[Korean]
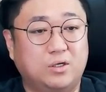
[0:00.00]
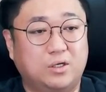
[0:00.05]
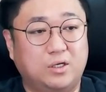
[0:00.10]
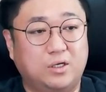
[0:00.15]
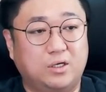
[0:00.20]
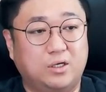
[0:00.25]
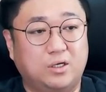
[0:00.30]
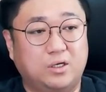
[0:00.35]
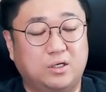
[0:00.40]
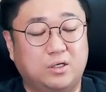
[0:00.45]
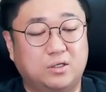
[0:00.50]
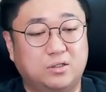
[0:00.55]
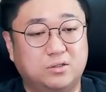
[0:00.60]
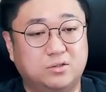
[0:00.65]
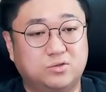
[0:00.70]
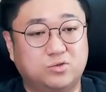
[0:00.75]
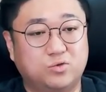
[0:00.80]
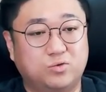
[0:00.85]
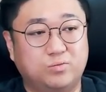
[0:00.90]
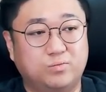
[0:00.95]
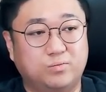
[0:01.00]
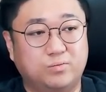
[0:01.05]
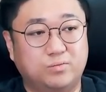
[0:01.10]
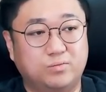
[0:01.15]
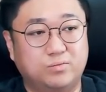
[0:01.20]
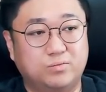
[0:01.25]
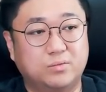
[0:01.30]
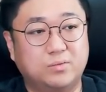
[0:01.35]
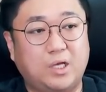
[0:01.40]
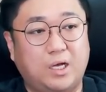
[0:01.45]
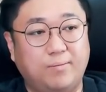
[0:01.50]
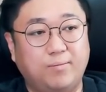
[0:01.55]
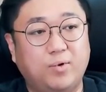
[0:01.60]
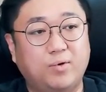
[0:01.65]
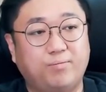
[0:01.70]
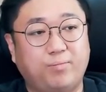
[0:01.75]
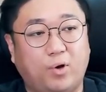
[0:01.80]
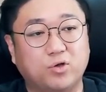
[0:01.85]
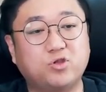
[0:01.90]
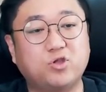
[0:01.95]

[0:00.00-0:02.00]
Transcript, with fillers: 예. 좀 한번